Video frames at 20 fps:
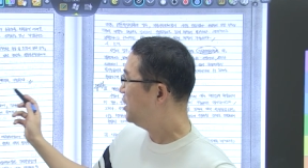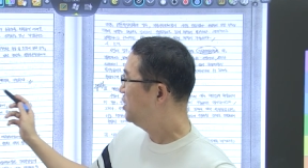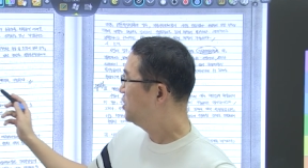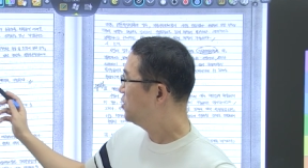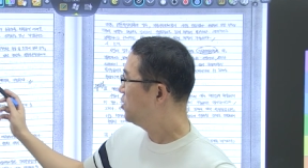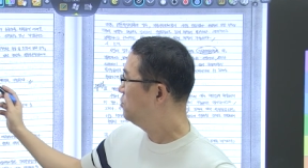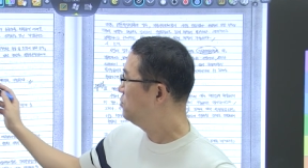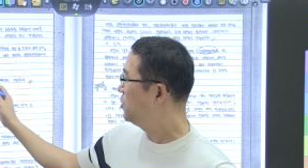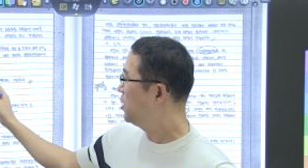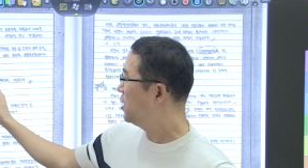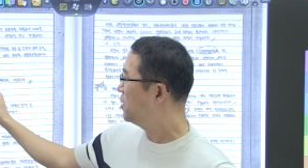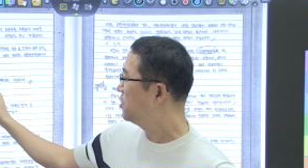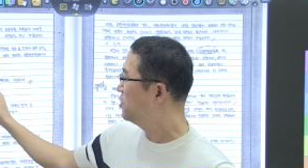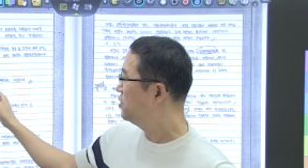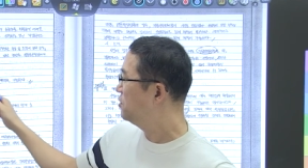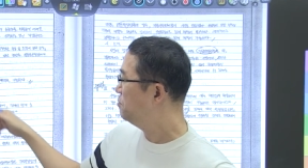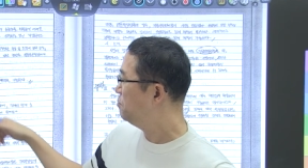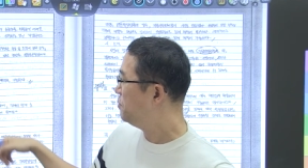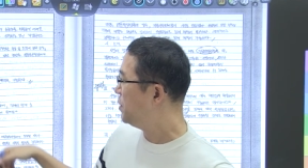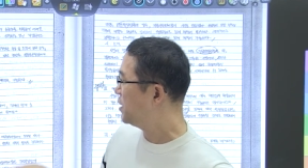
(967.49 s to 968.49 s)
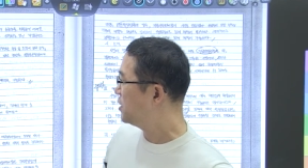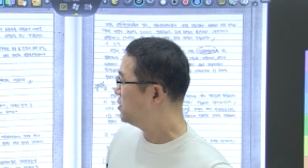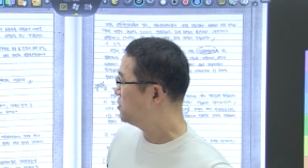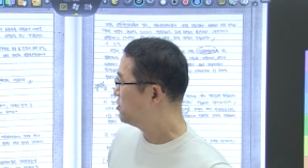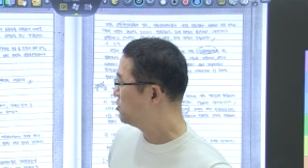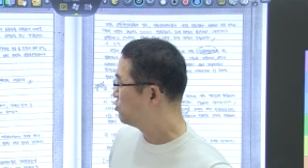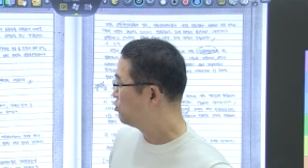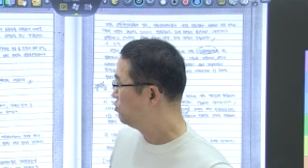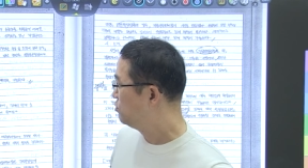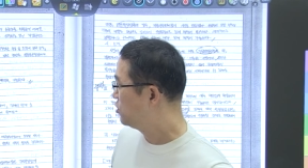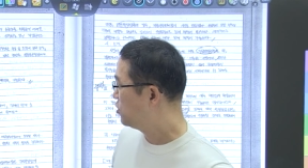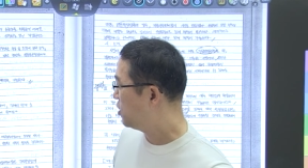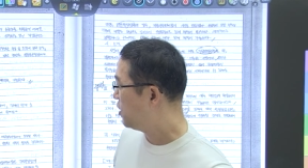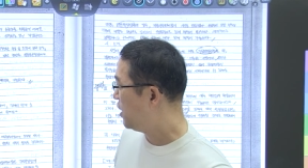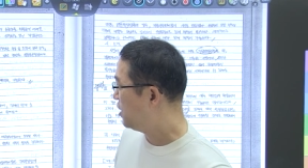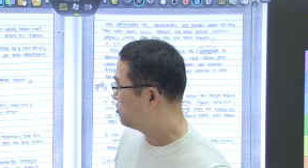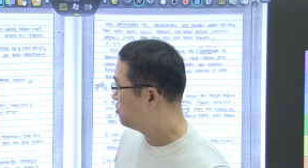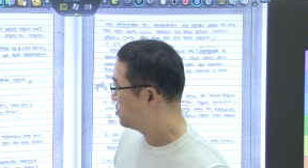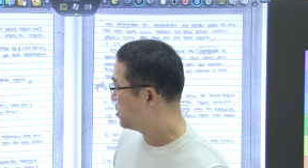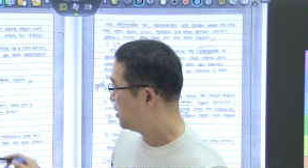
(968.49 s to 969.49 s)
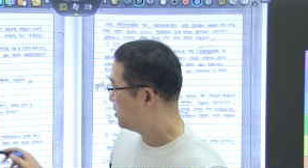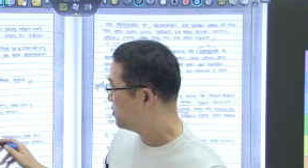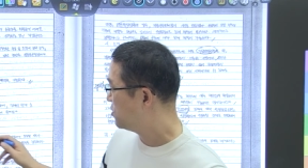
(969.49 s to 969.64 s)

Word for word: 설문의 해결은 판결서 주문처럼 아주 잘